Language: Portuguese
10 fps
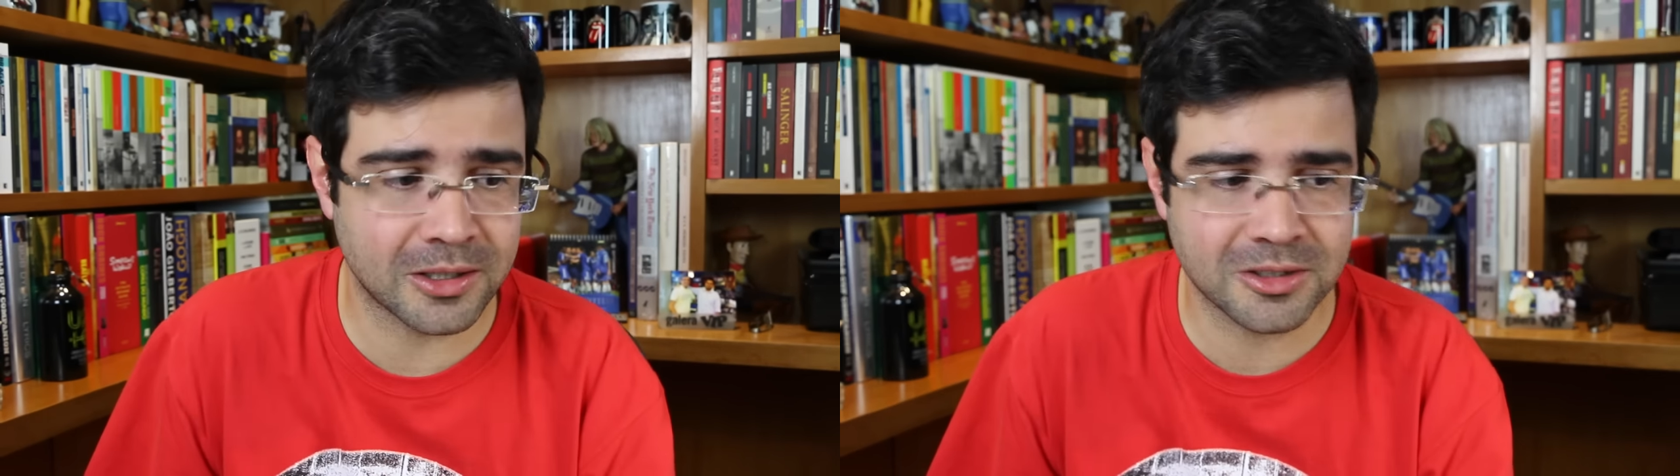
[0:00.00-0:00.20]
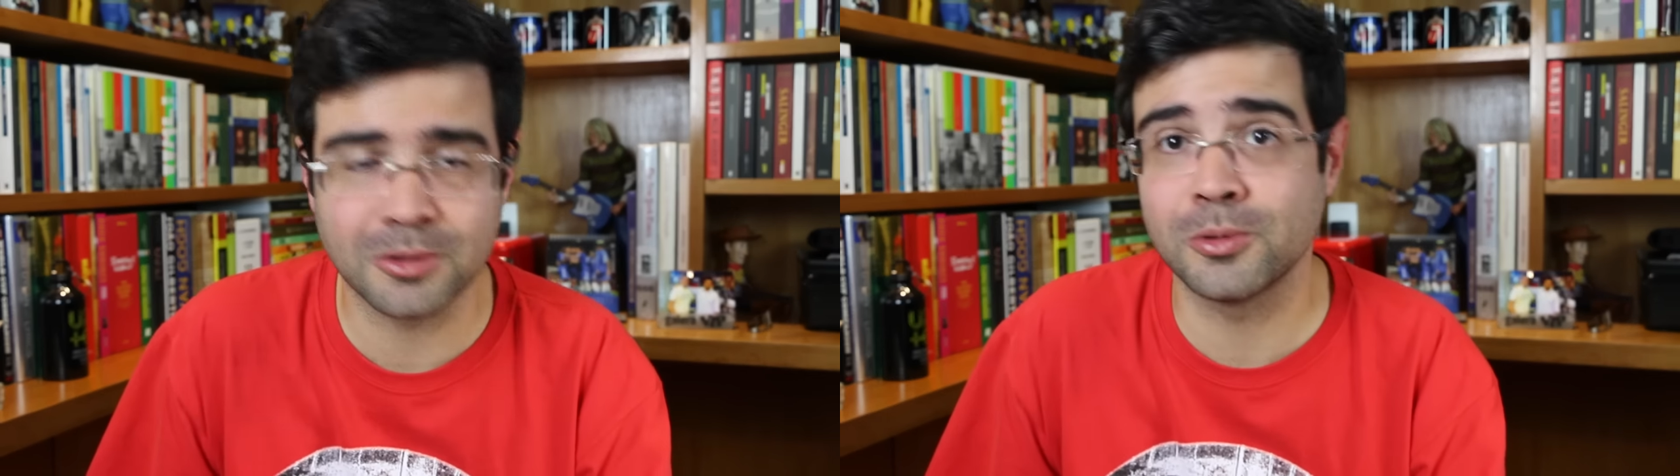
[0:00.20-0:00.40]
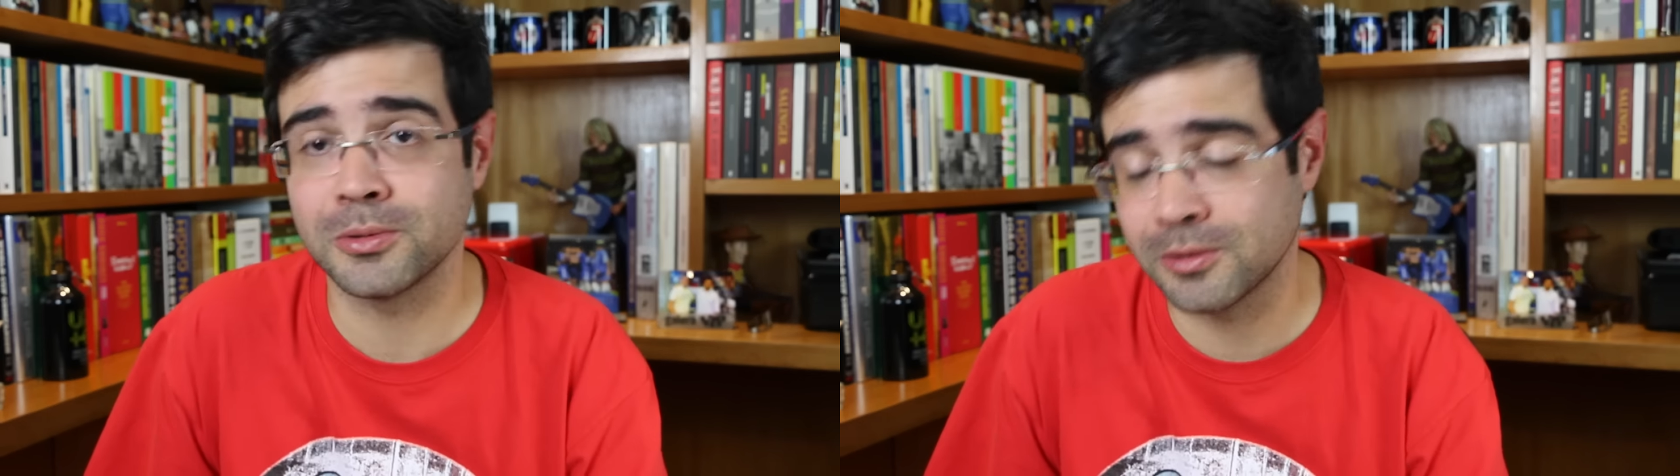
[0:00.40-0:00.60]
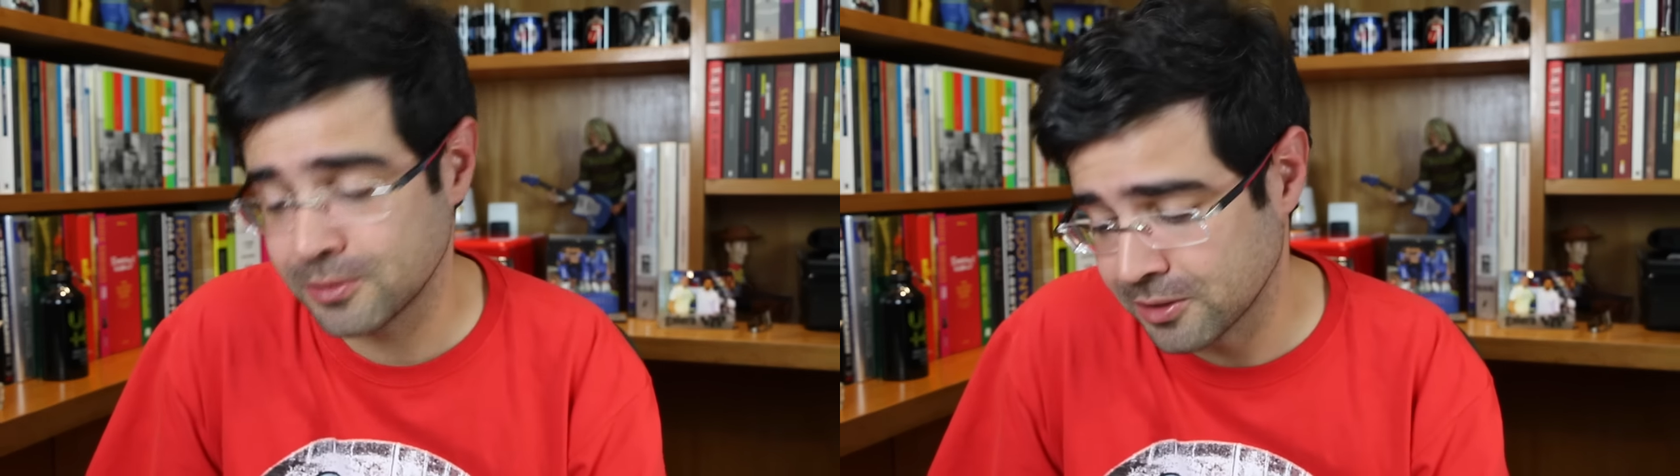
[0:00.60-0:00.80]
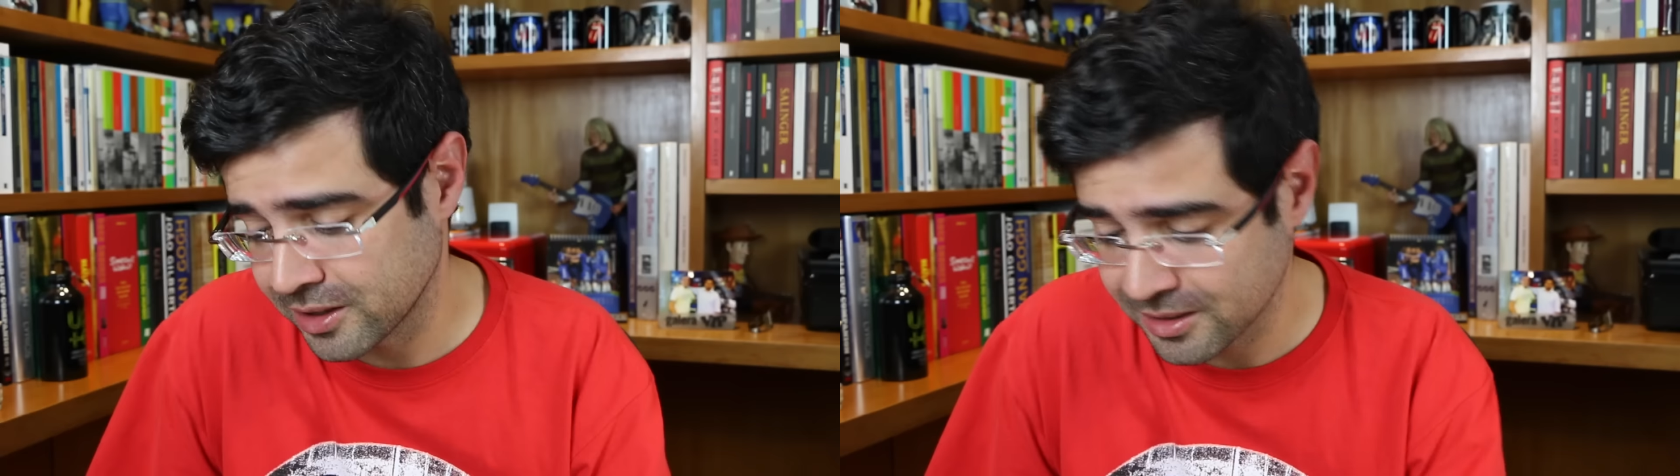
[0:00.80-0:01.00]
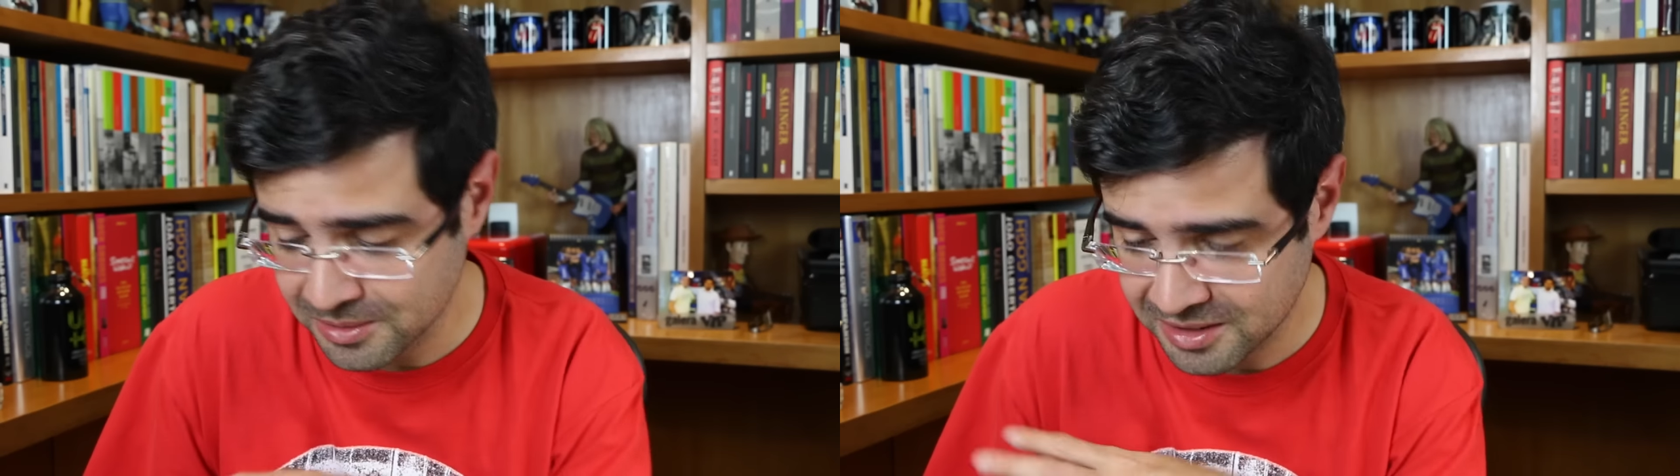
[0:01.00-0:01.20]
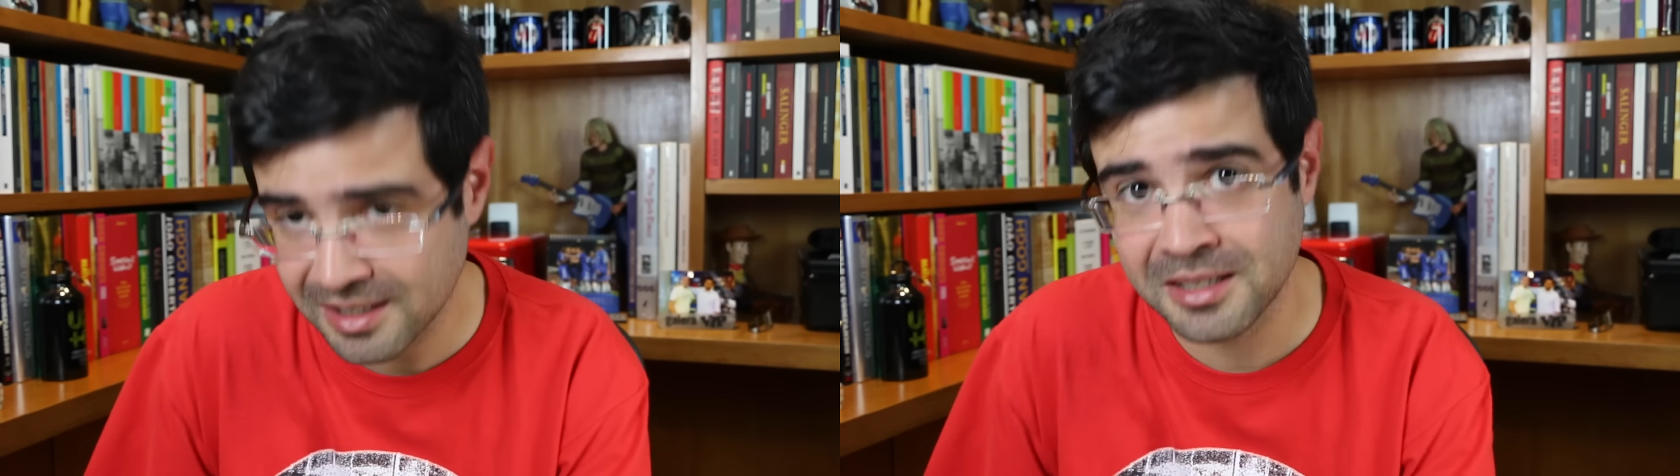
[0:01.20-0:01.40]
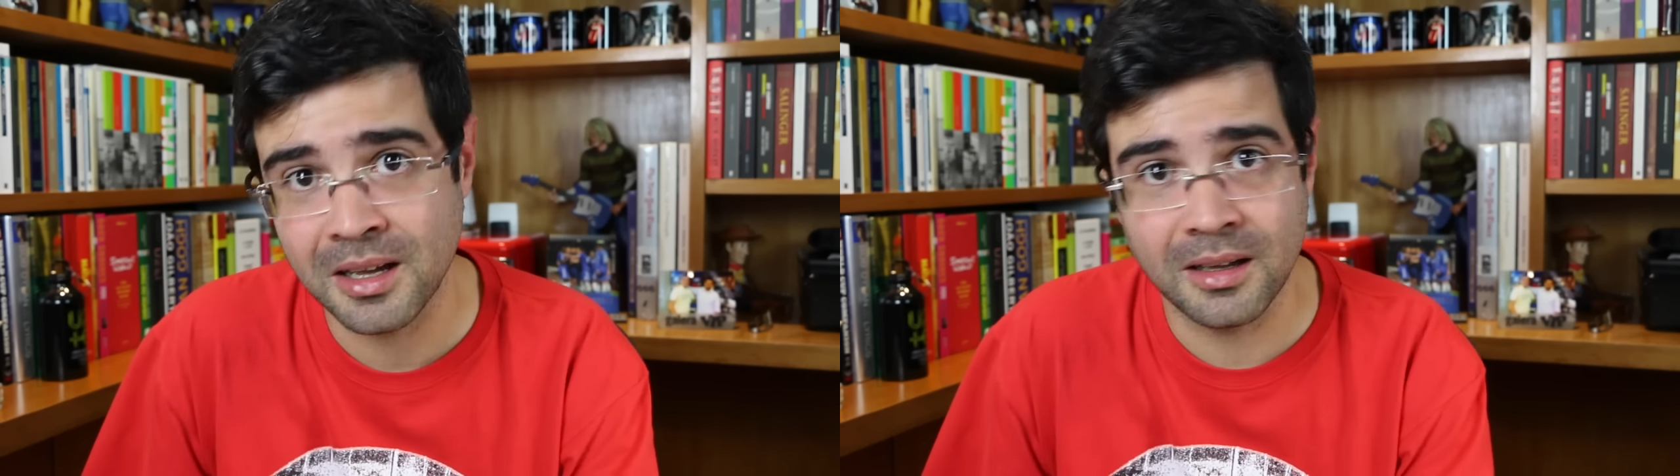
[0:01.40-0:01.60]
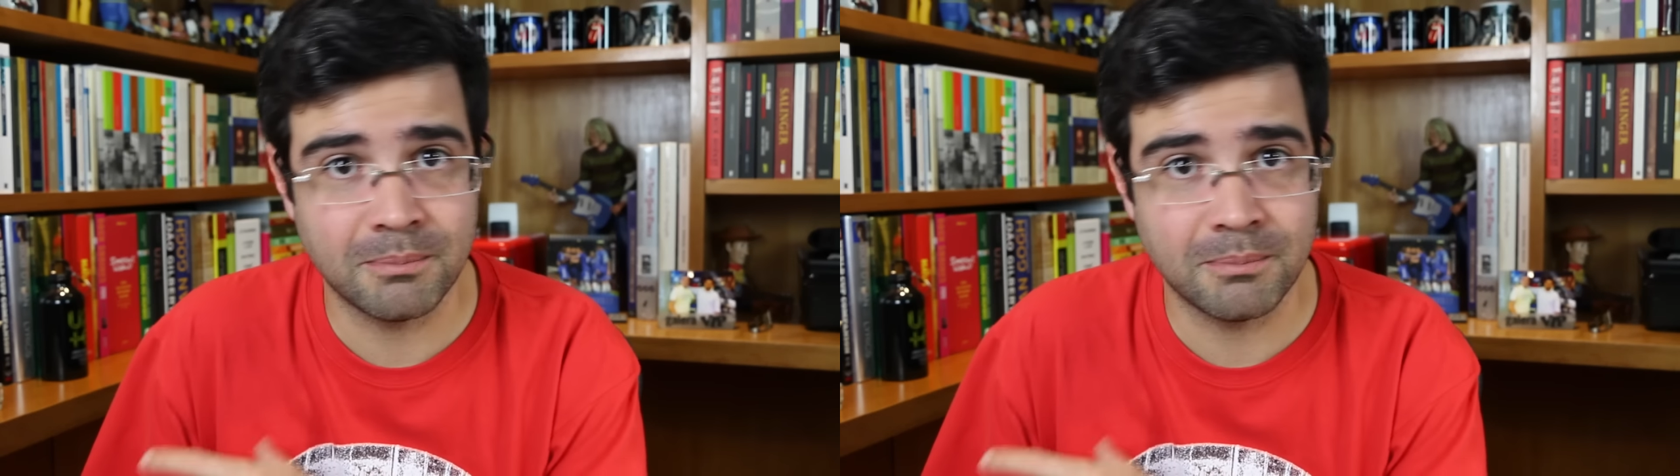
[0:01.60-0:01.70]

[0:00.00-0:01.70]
nossa cultura, não sei.